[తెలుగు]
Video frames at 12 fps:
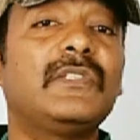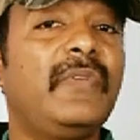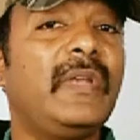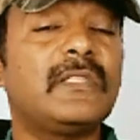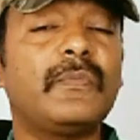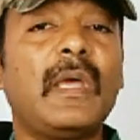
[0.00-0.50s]

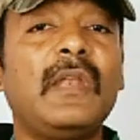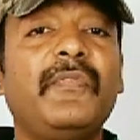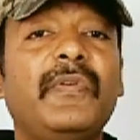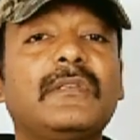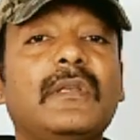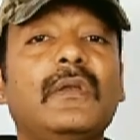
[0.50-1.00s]
స్వీట్స్
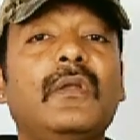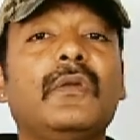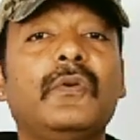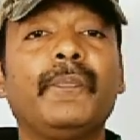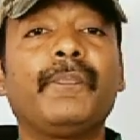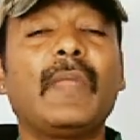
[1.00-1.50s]

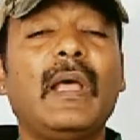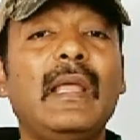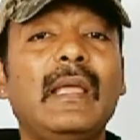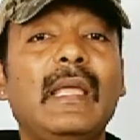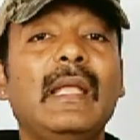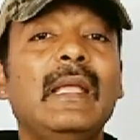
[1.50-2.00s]
మ్యానుఫ్యాక్చరింగ్లోను
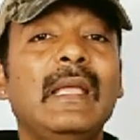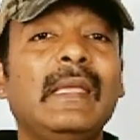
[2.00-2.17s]
అలాగే